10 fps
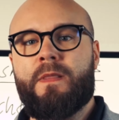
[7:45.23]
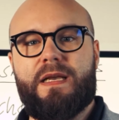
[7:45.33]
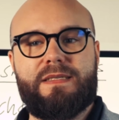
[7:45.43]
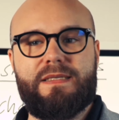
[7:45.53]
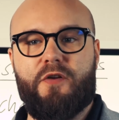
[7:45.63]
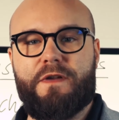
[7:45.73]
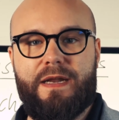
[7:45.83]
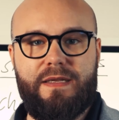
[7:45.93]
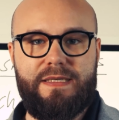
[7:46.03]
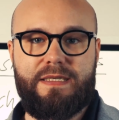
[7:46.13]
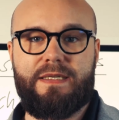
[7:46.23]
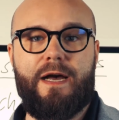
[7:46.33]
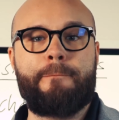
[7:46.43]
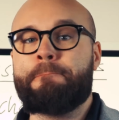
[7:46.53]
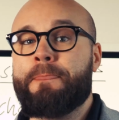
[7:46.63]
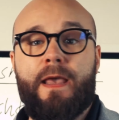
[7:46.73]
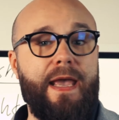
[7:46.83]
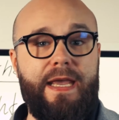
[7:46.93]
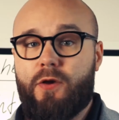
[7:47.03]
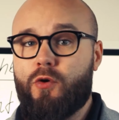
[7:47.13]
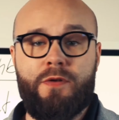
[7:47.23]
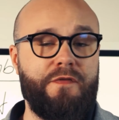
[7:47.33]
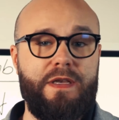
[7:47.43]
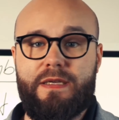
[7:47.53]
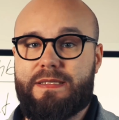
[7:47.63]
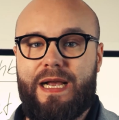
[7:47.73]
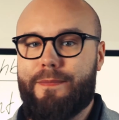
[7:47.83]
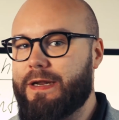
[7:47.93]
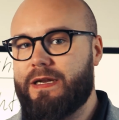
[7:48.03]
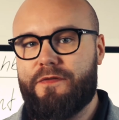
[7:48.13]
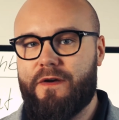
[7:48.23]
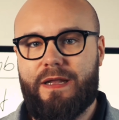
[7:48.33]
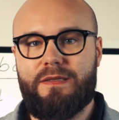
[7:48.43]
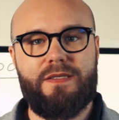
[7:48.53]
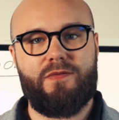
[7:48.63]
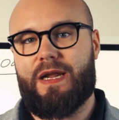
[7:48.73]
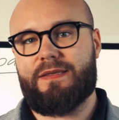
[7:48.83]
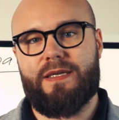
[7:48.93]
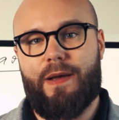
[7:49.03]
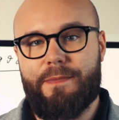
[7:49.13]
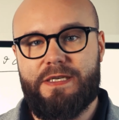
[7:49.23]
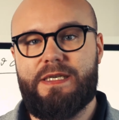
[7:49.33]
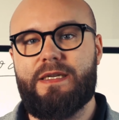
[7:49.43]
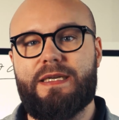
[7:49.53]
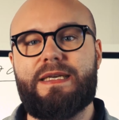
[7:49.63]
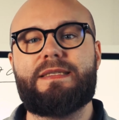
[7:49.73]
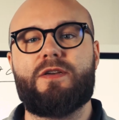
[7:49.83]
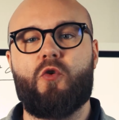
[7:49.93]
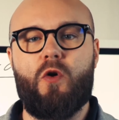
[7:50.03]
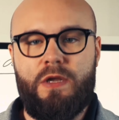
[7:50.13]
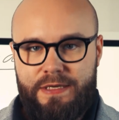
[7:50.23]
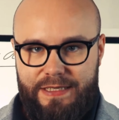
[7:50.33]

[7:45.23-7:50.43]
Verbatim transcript: Ist es auf der anderen Seite da, ey, irgendwie zahlen meine Lieferanten zu langsam, habe ich hier ein Risiko,